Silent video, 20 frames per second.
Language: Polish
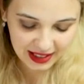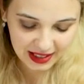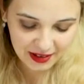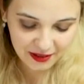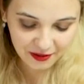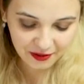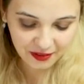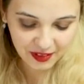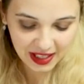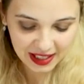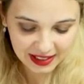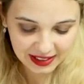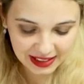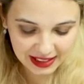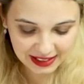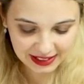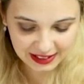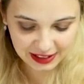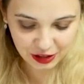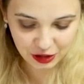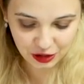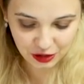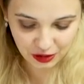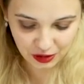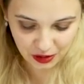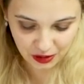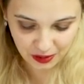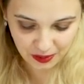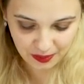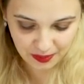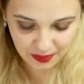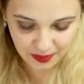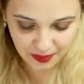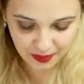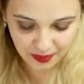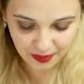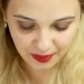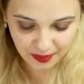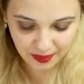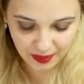I fajne jest też to,
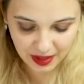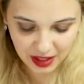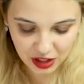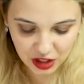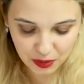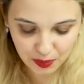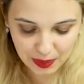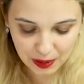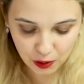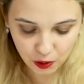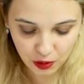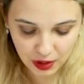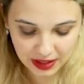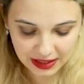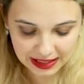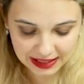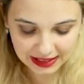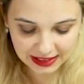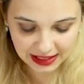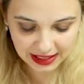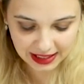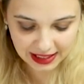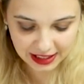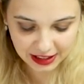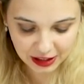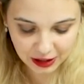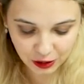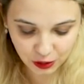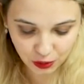mm, że Paulina stara się